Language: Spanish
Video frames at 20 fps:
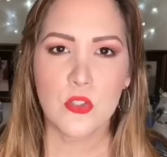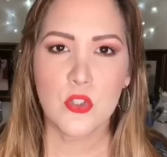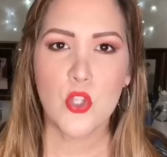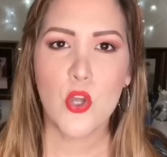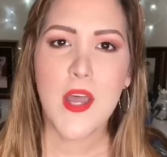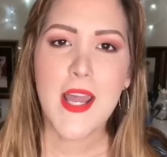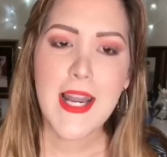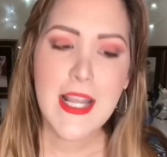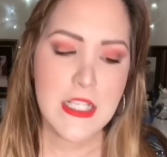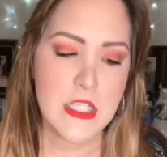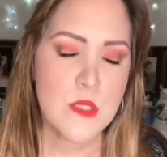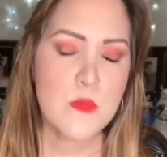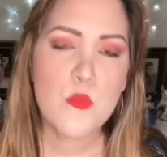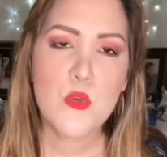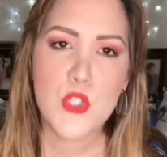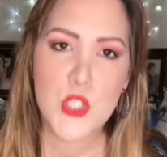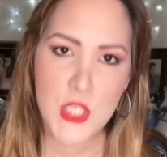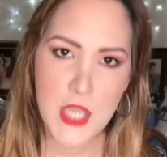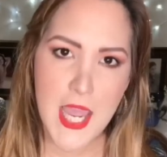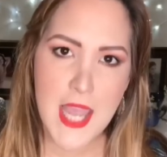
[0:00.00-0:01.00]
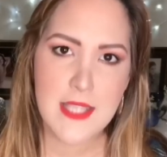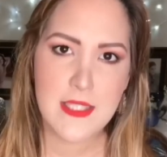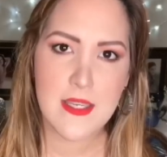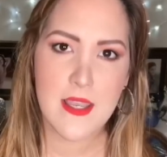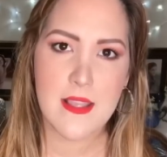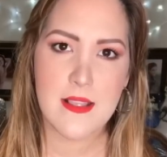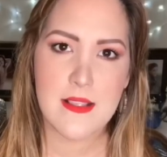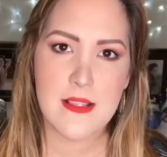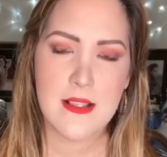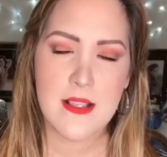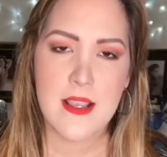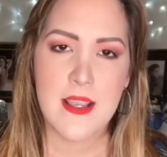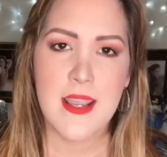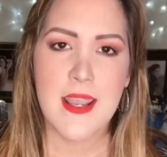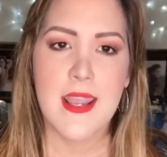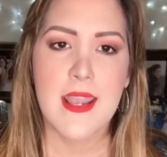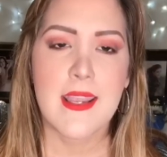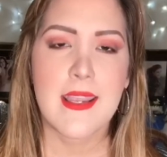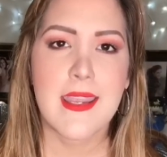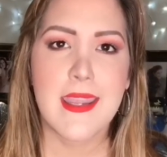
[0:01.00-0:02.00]
Todas las muchachas
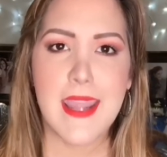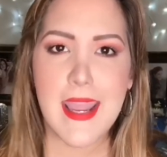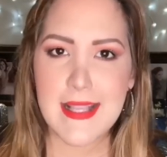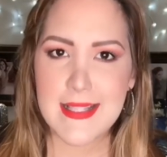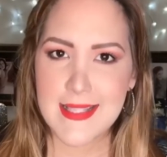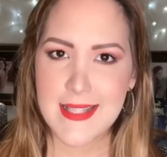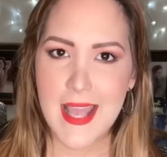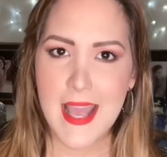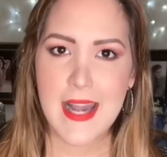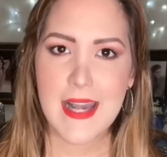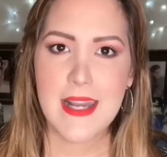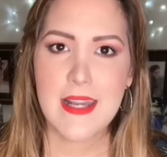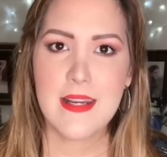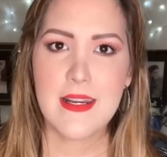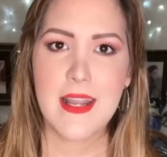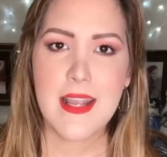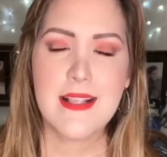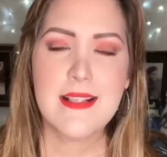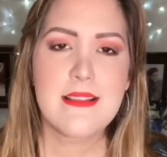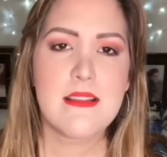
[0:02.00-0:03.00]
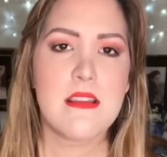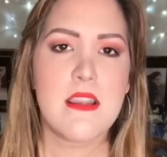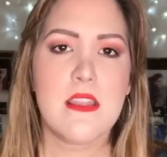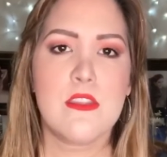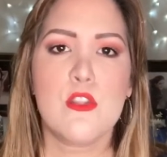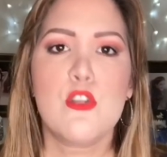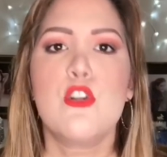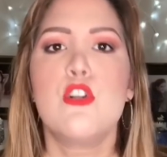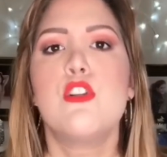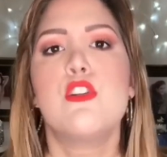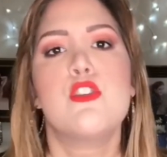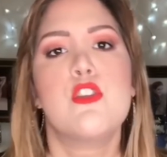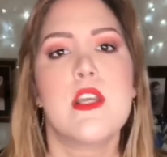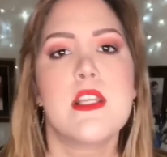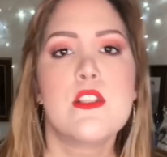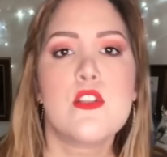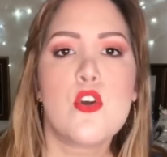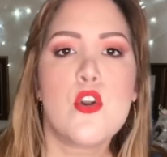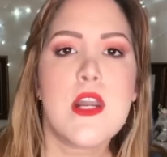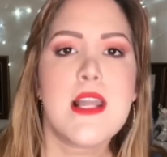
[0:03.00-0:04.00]
que salen enseñándonos
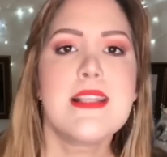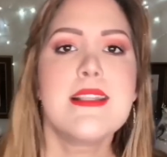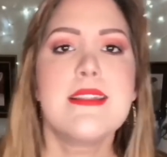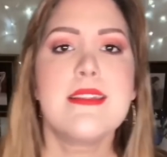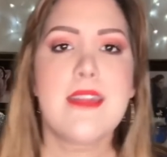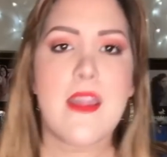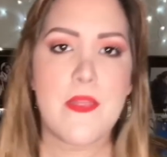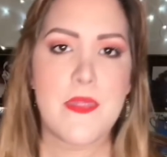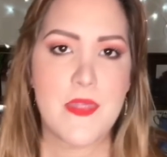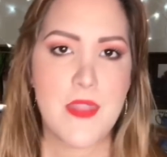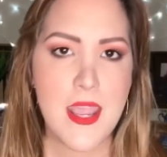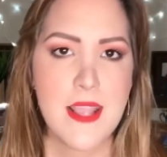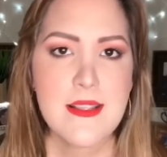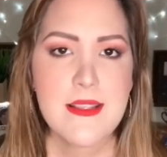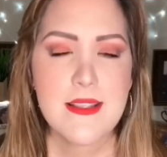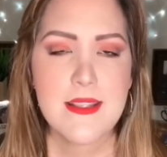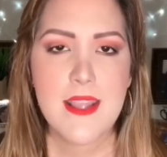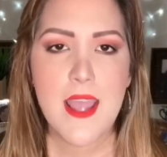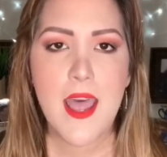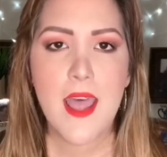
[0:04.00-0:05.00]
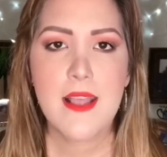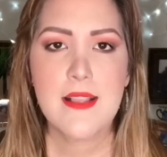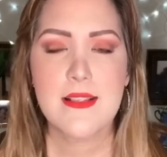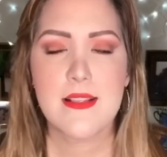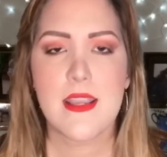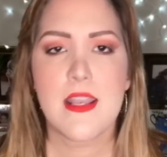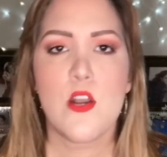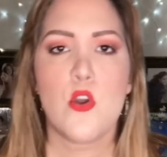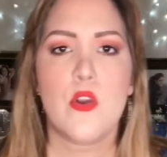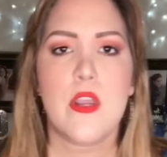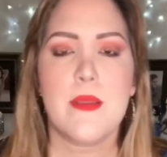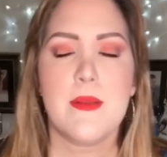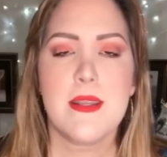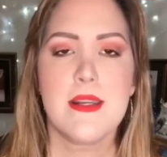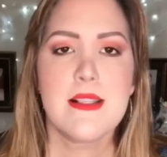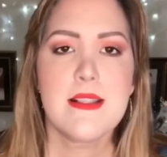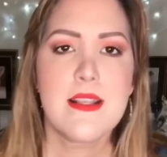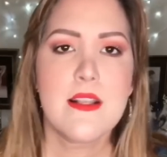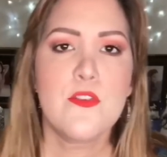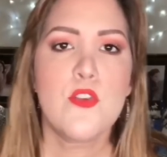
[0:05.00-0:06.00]
que son las tendencias y lo que
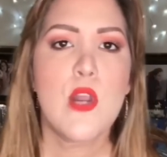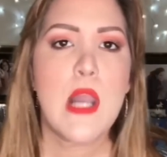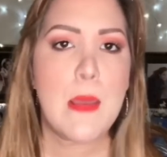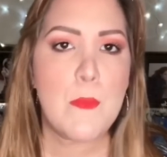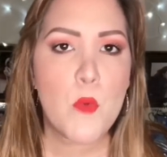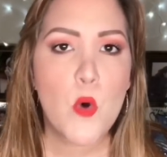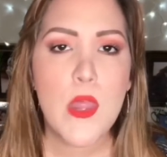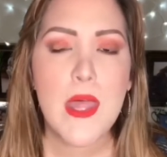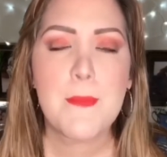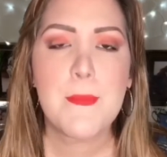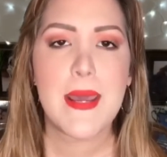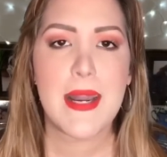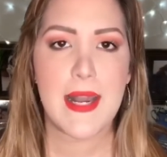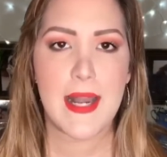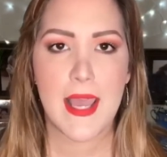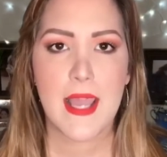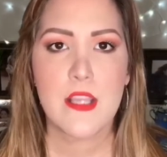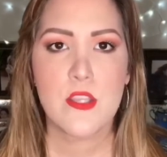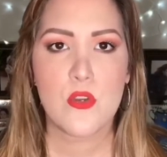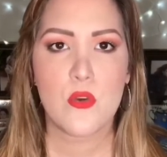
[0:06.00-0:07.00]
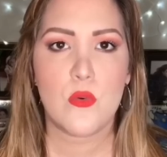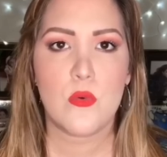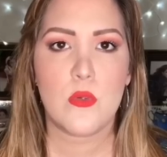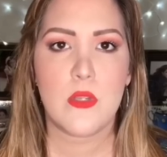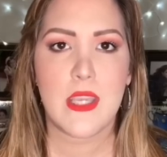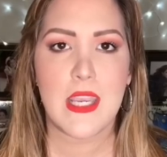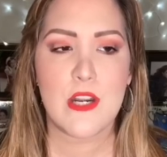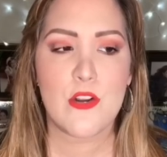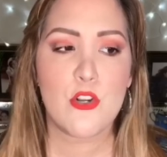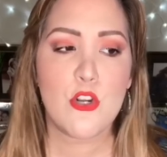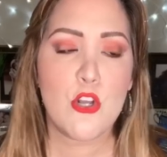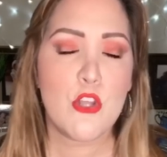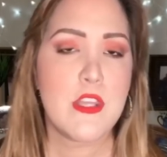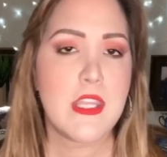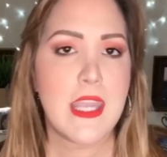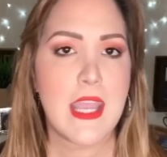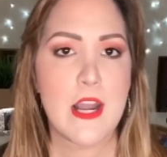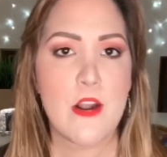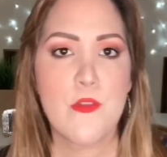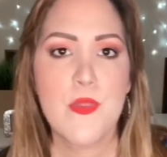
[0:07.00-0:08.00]
viene siendo la moda para el año, que nos lo
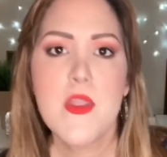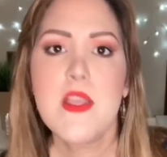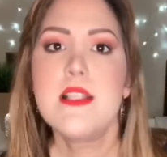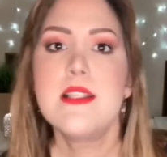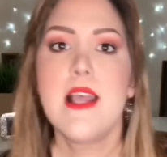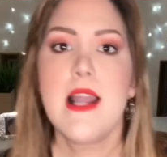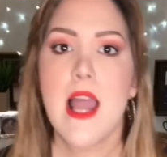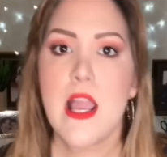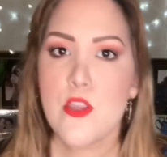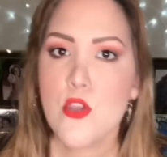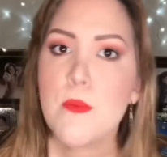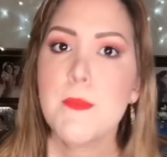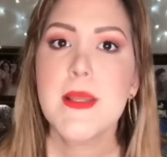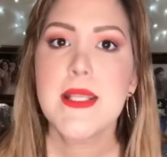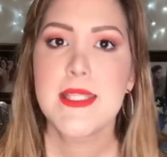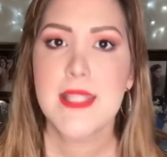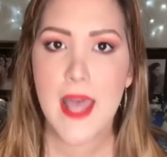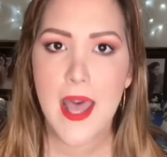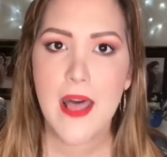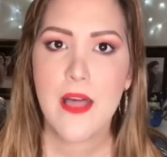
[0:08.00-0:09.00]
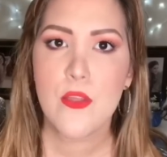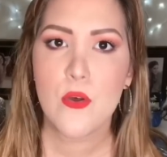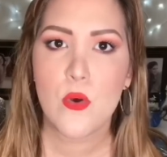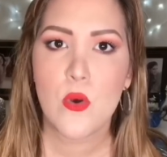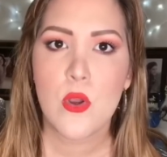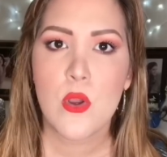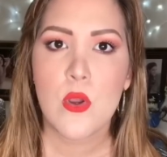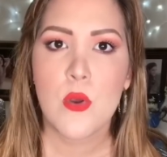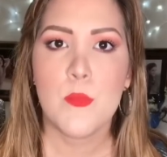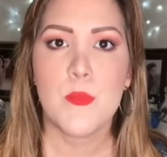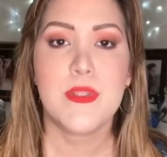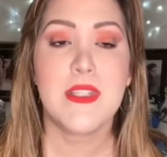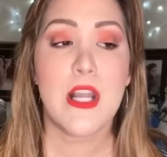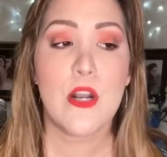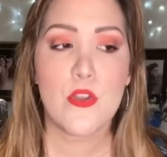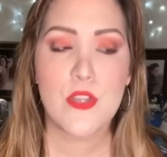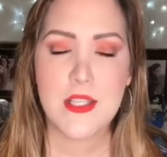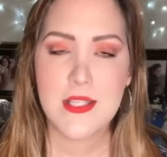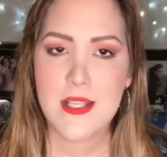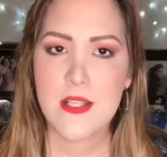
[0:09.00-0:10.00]
dijeron desde el año pasado. Te
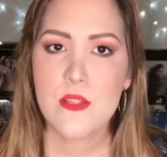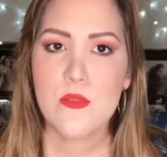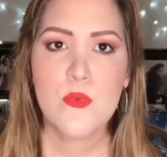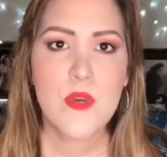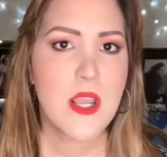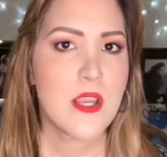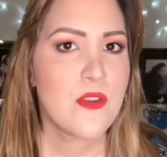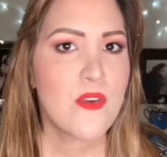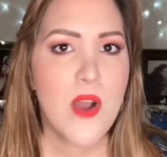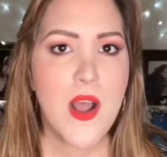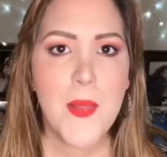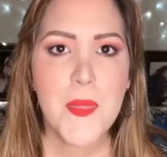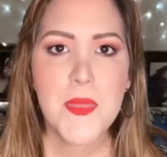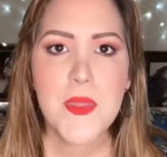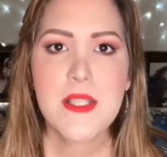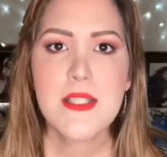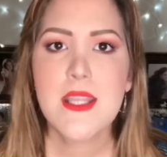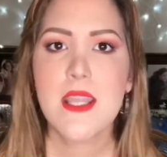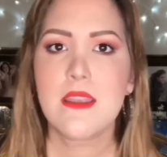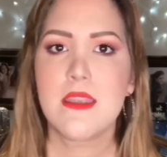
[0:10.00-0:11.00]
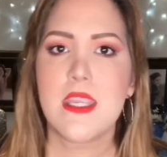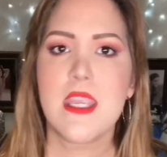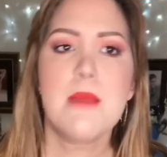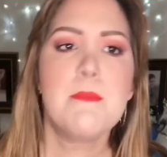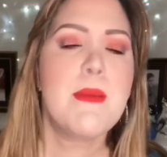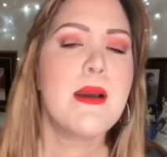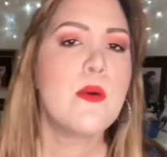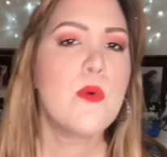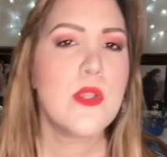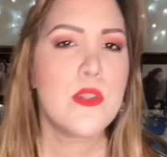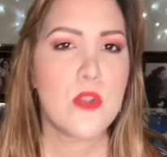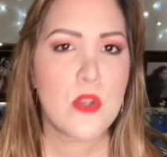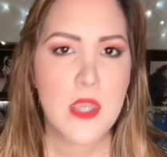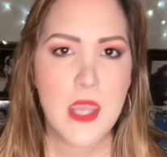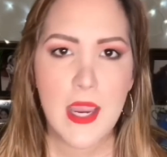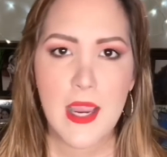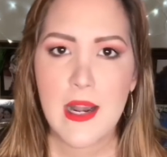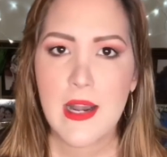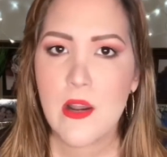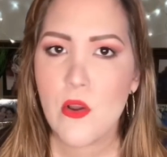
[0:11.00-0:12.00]
lo dicen un año antes y a ti ya para cuando
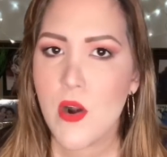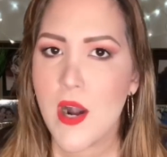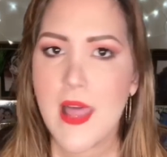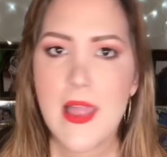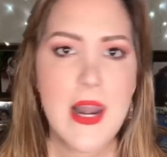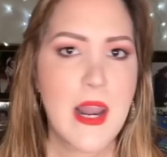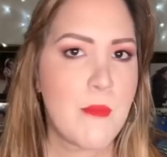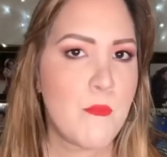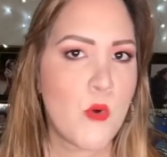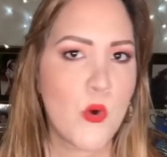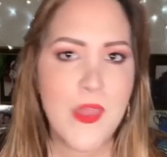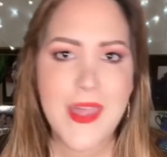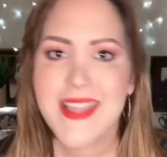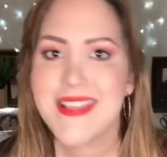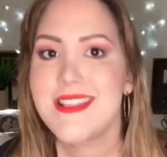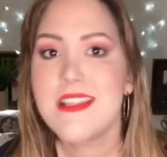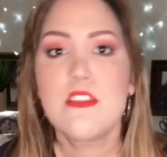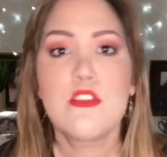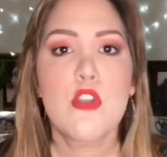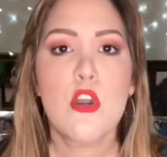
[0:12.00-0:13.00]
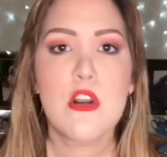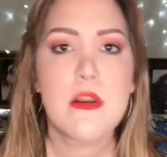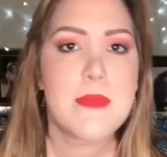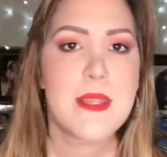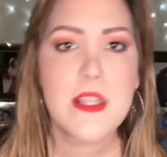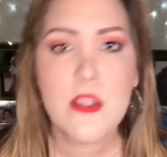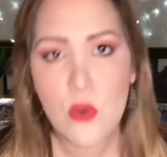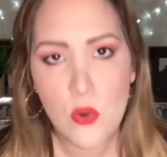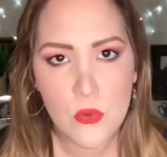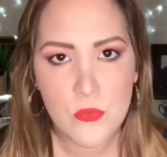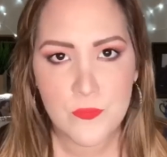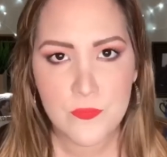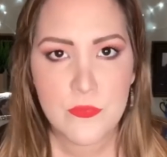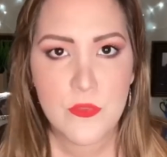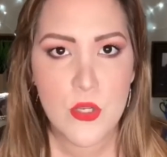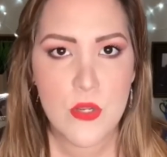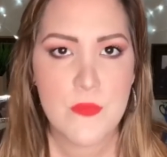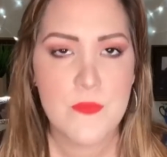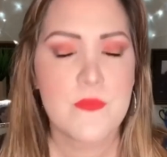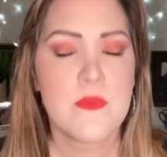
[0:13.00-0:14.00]
llega la hora de la moda ya se te olvidó,
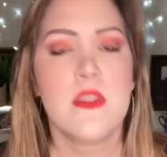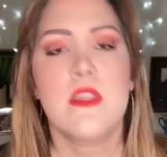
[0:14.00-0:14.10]
¿no?